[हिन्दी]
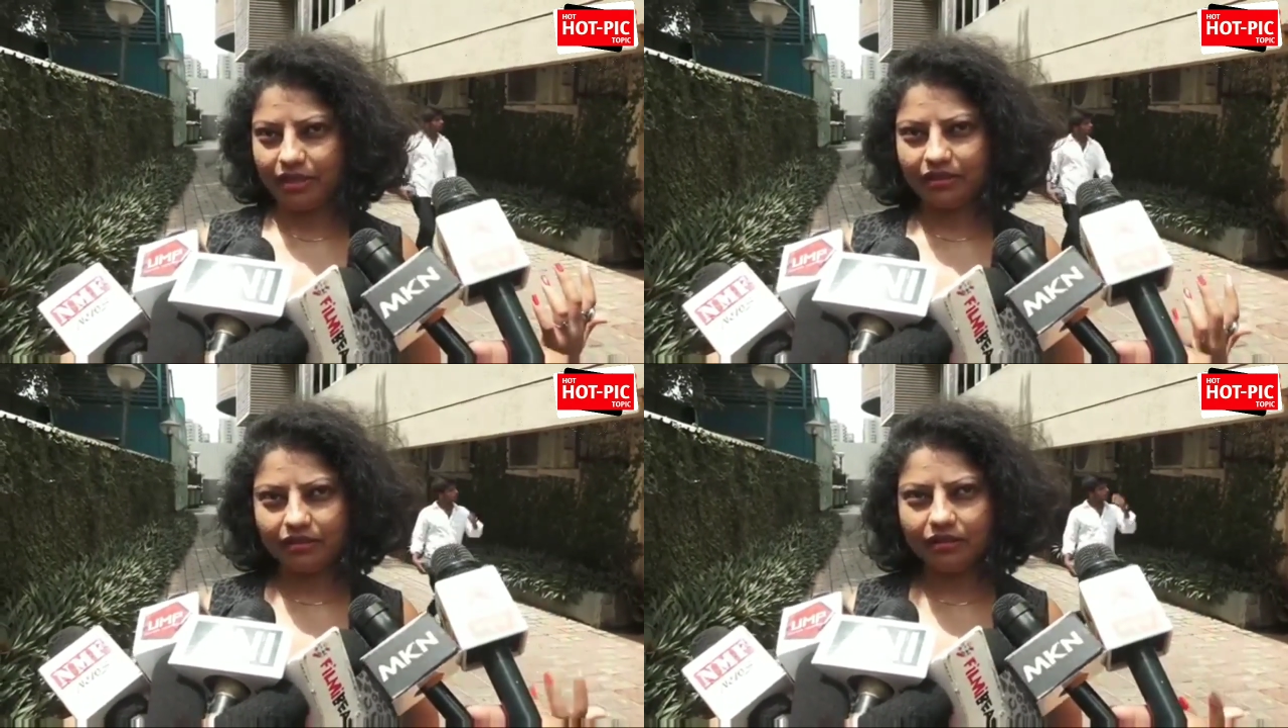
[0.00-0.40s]

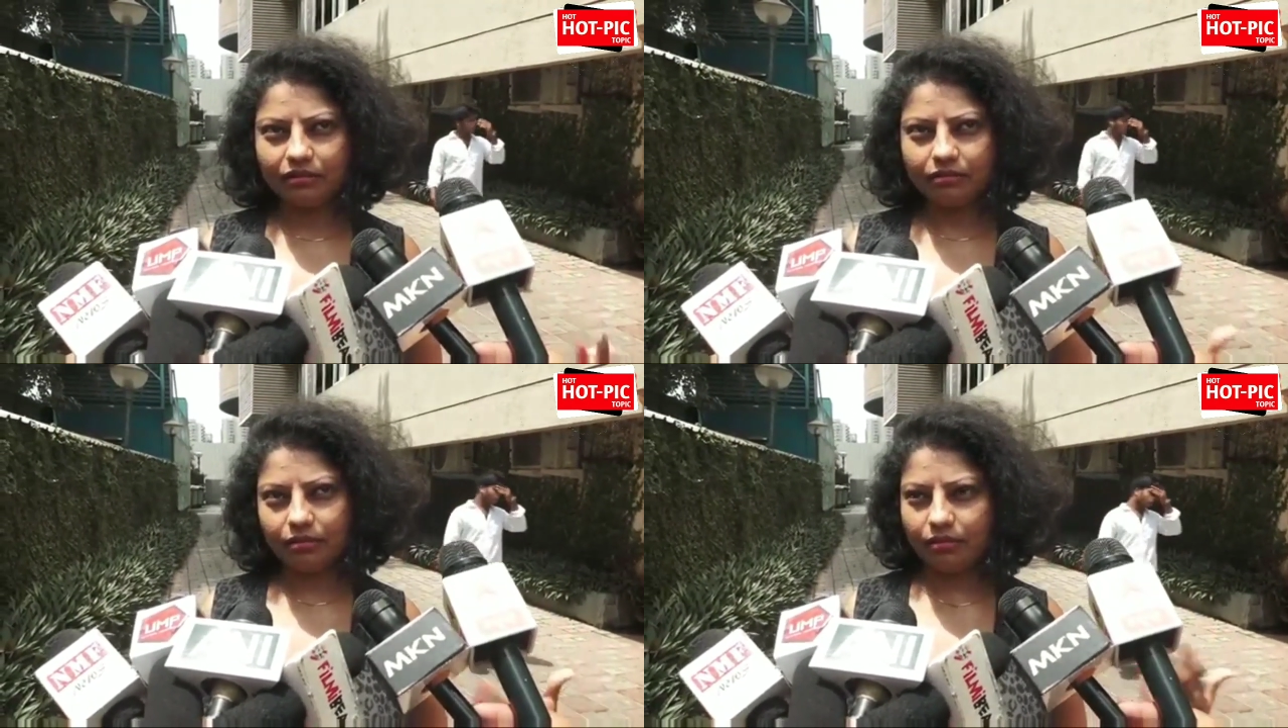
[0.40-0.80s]
But
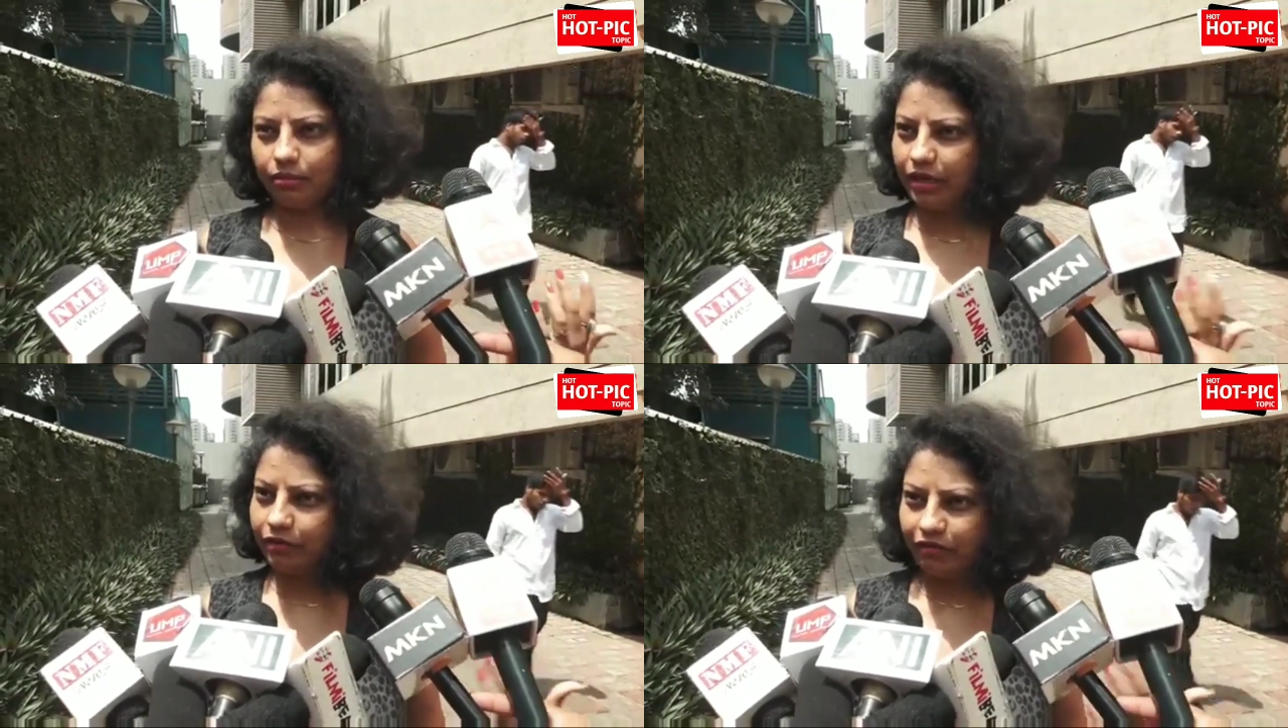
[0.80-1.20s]
the
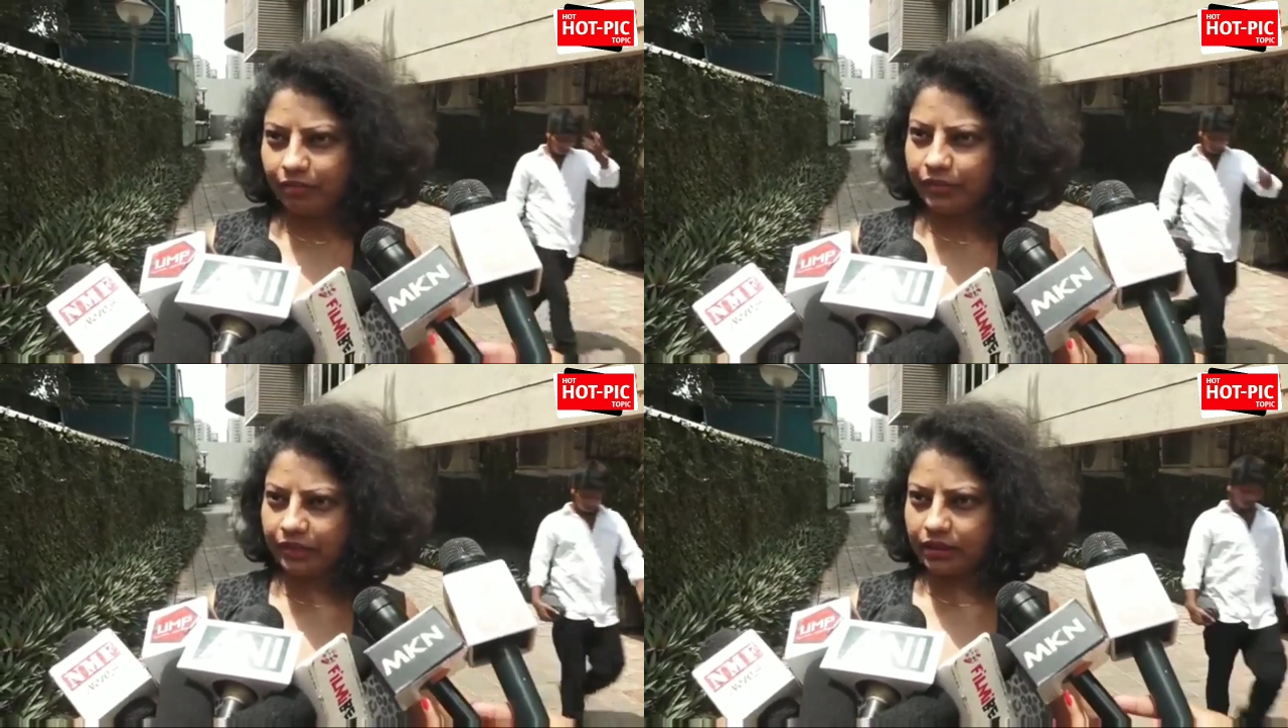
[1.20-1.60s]
बट
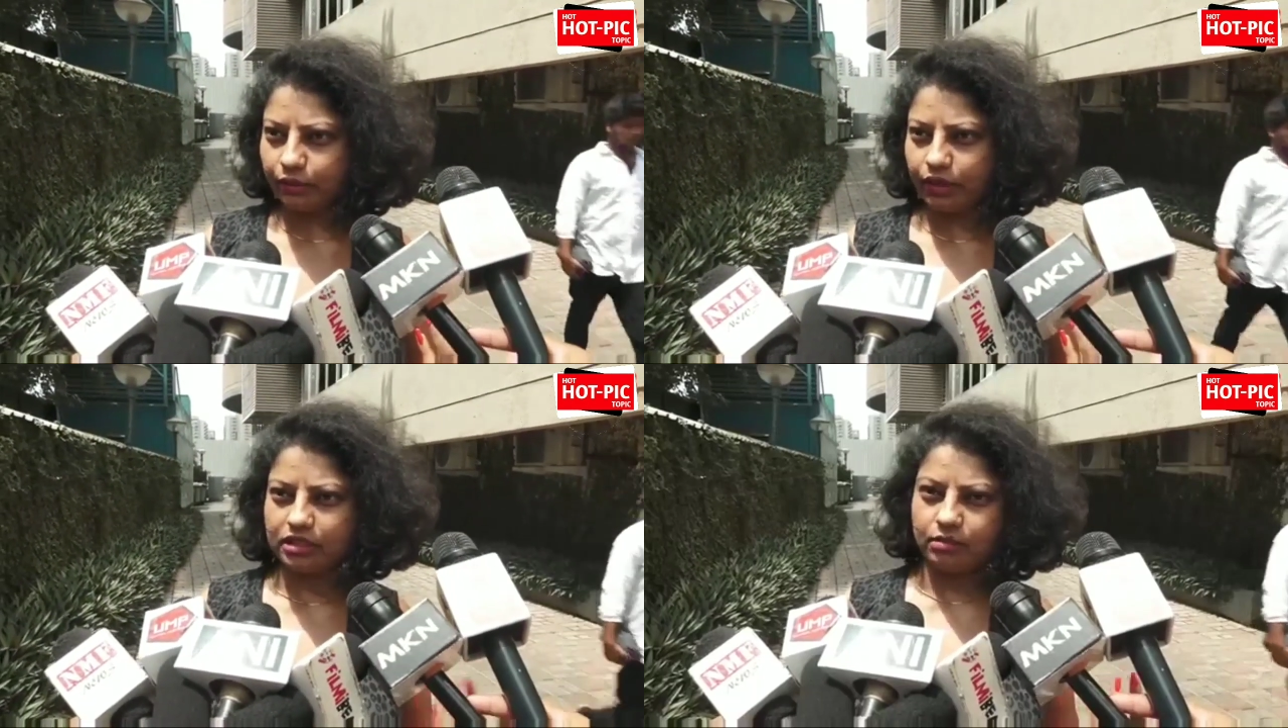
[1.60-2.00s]
फिल्म
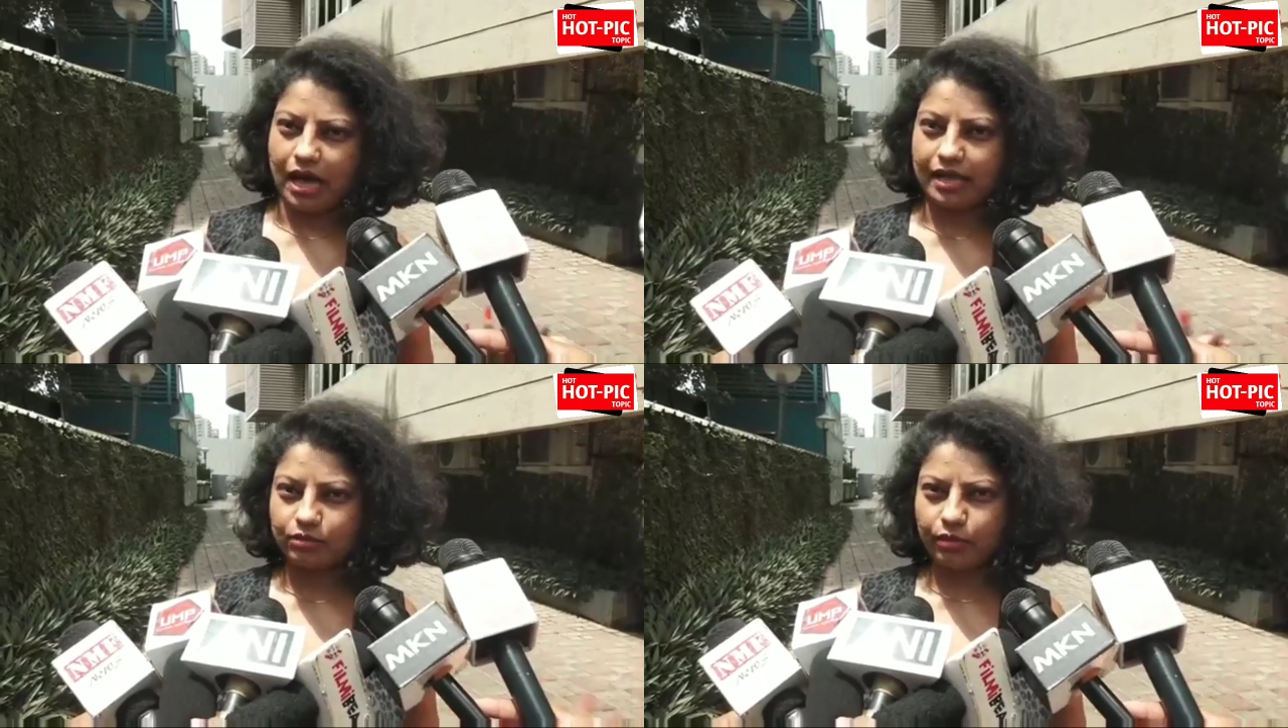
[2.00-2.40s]
देखते हुए
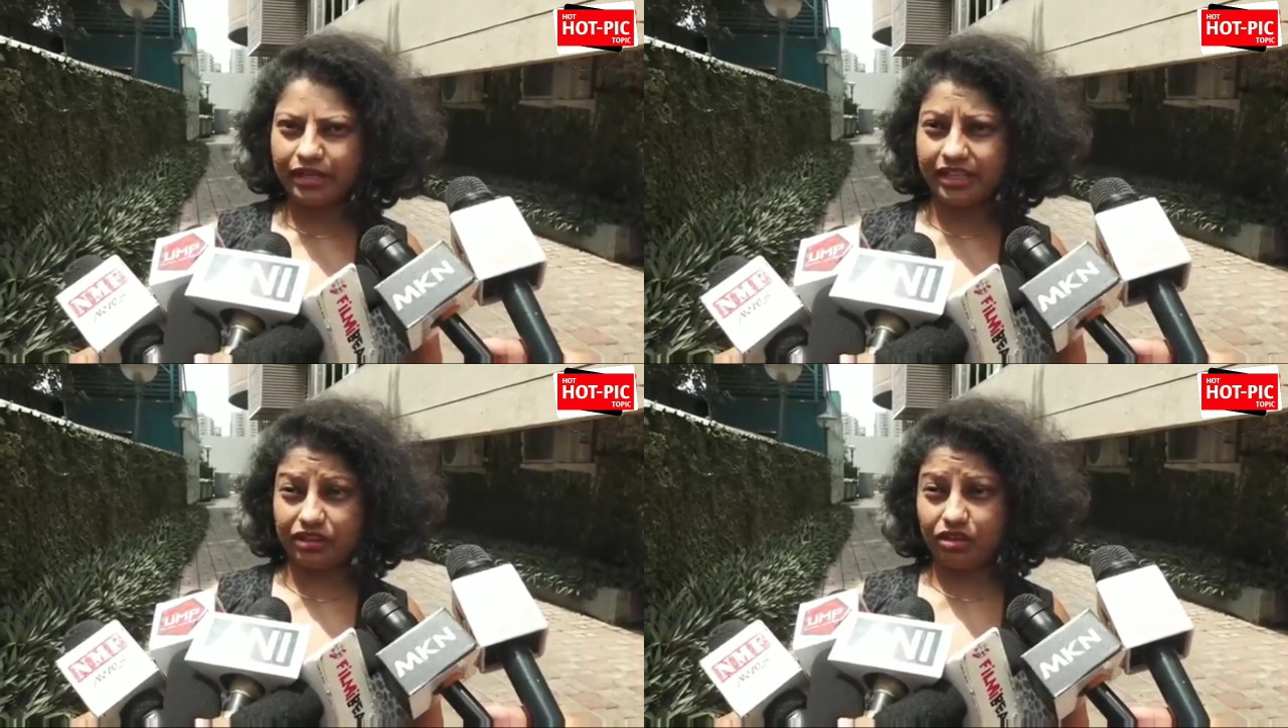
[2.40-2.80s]
जब लास्ट
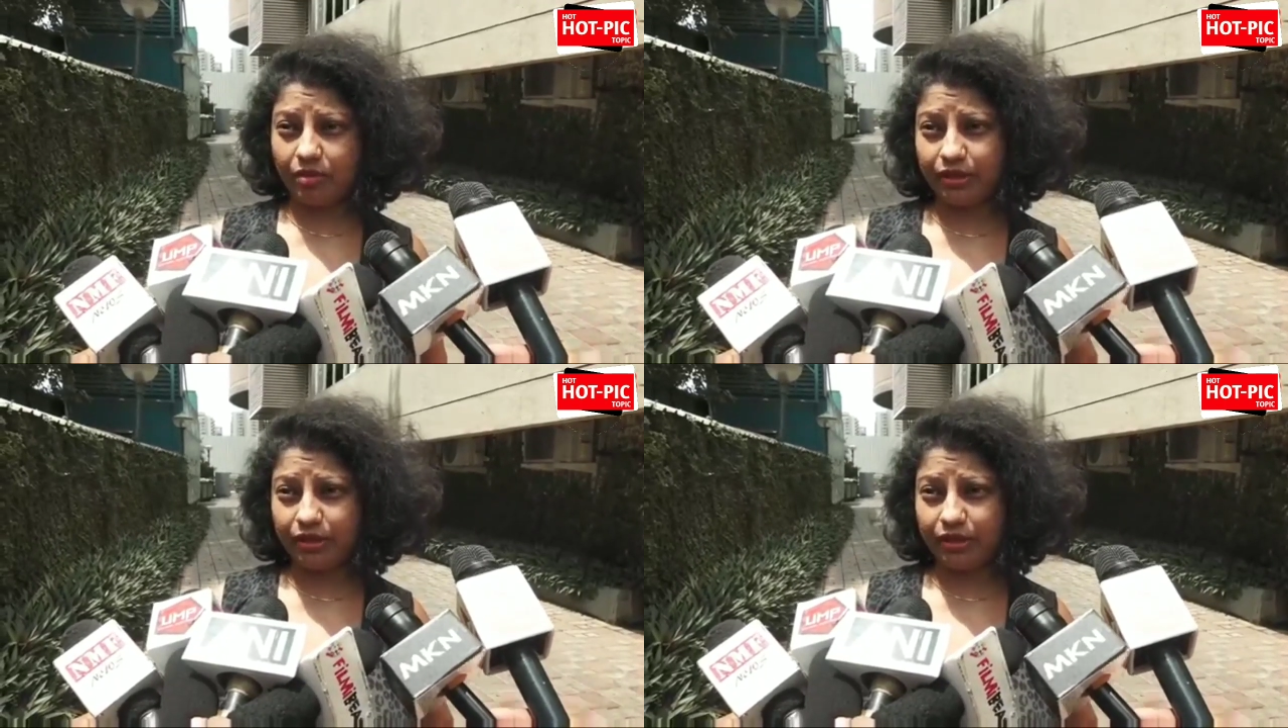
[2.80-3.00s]
मोमेंट देखते हो